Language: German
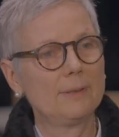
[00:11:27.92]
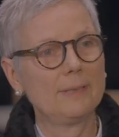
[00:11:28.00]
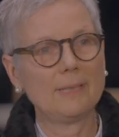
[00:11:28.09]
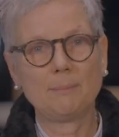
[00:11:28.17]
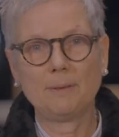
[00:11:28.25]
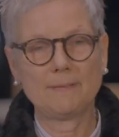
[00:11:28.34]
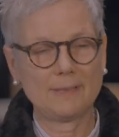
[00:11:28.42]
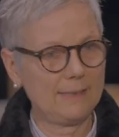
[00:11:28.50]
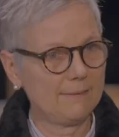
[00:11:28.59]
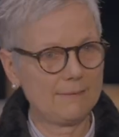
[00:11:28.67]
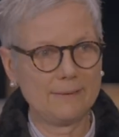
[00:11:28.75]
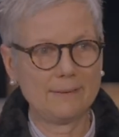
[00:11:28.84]
Die haben Isa
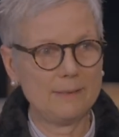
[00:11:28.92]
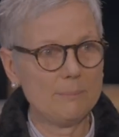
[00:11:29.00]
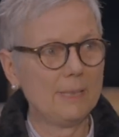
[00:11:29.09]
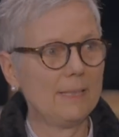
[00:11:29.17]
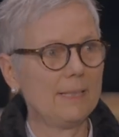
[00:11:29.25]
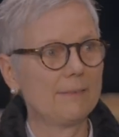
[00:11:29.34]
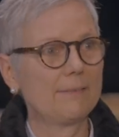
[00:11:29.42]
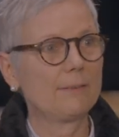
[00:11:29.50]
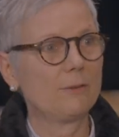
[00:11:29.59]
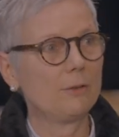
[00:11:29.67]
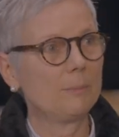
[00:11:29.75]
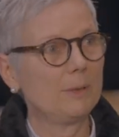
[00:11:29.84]
Gensken immer ernst
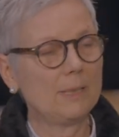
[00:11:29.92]
genommen,